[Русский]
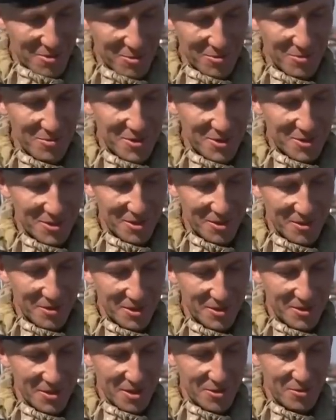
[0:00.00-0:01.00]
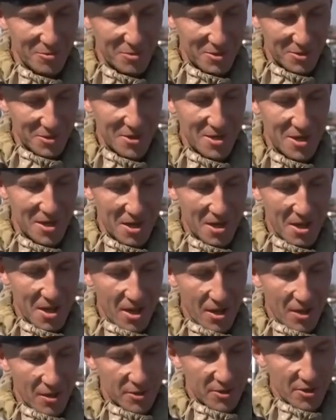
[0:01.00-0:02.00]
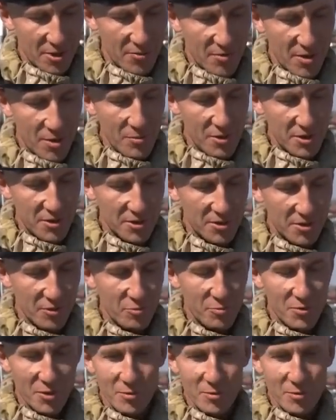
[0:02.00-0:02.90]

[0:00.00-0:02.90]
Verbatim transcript: навернулись на глаза, то есть я за два месяца